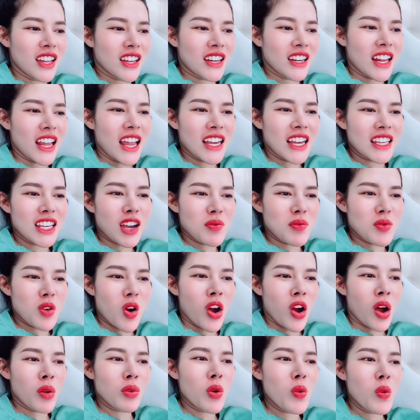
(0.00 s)
nhìn thấy hàng
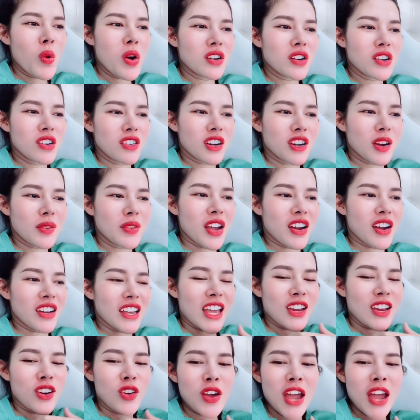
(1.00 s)
chồng ngon không có quất được
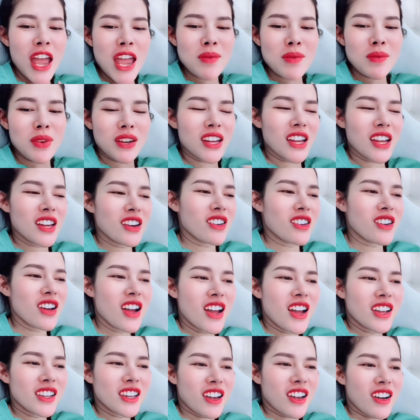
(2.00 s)
giờ nghe nó khen mình gì nữa